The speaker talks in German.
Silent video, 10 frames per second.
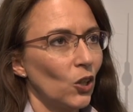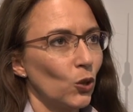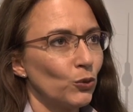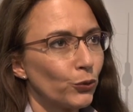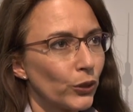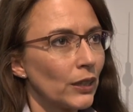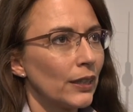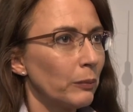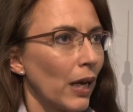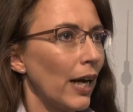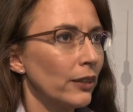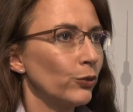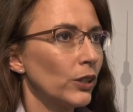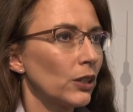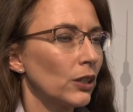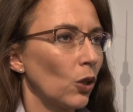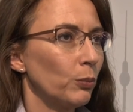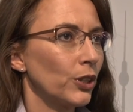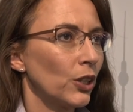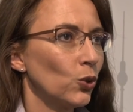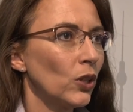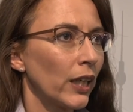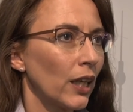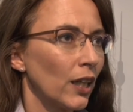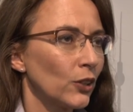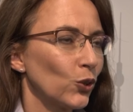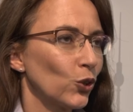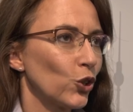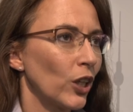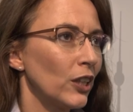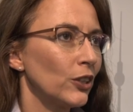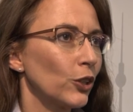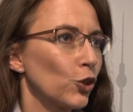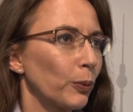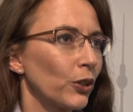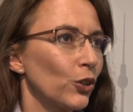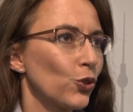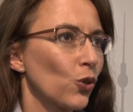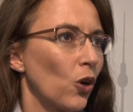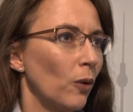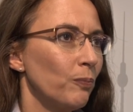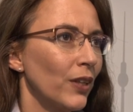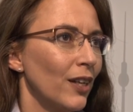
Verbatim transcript: Und wir finden eben gerade wichtig, auch mit der jungen Generation schnell ins Gespräch zu kommen,